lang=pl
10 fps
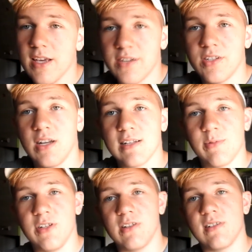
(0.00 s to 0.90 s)
I jeszcze raz
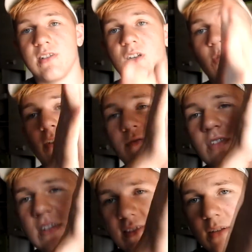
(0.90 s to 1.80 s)
moi drodzy, chciałem wam
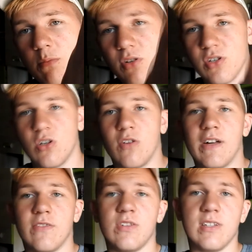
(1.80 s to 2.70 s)
wszystkim
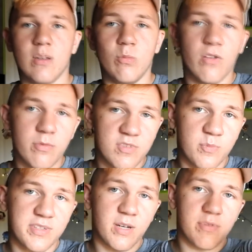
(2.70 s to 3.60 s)
podziękować, wszystkim nowym
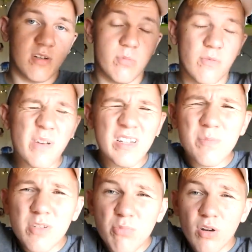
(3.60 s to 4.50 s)
subskrypcjom, bo was
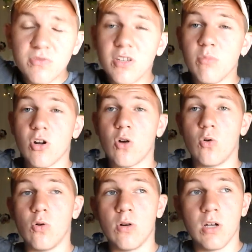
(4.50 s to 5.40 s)
przybyło w tym
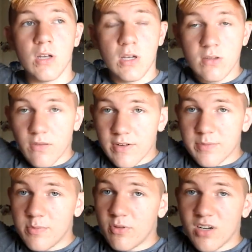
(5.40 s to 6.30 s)
roku, to was
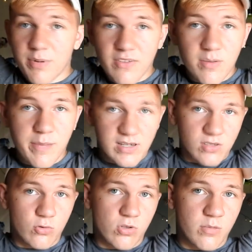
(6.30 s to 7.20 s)
przybyło naprawdę
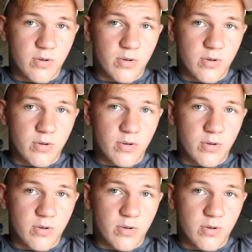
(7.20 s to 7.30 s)
bardzo dużo,